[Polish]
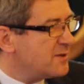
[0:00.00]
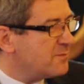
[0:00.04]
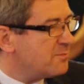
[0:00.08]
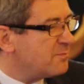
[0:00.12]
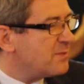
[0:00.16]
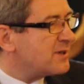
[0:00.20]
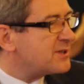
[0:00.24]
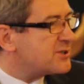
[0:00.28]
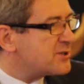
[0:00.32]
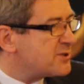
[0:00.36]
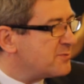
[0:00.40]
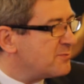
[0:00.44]

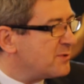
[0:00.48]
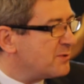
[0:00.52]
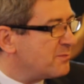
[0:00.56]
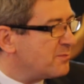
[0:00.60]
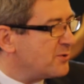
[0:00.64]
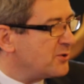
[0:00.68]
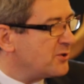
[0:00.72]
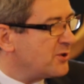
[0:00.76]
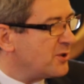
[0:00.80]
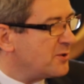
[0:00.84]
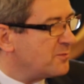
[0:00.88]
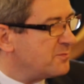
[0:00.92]
patrzymy
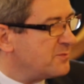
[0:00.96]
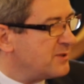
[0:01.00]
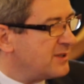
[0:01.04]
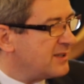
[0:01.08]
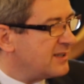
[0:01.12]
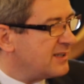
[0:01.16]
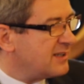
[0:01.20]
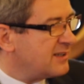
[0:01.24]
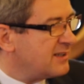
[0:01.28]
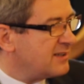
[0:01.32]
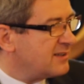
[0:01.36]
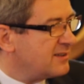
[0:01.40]
podobnie
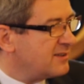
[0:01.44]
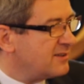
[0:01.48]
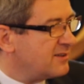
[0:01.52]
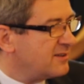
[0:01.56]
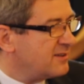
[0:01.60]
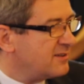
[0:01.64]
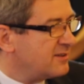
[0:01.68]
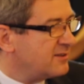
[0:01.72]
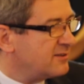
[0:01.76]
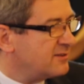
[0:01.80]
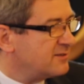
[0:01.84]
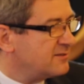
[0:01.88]

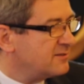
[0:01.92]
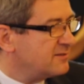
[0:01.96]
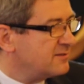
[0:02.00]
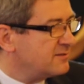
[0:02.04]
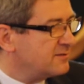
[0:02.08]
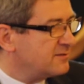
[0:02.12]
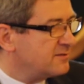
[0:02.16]
o